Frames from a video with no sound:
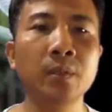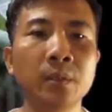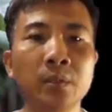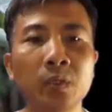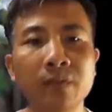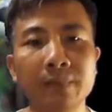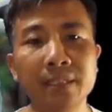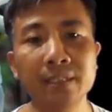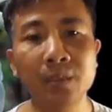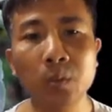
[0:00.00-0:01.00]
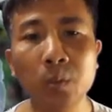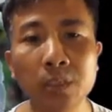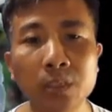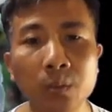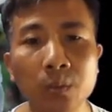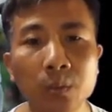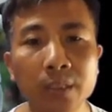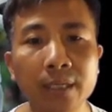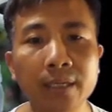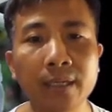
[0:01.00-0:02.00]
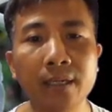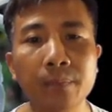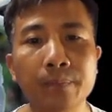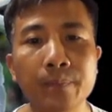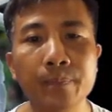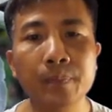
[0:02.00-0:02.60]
Còn đối với bệnh nhân u tử cung có thể kết hợp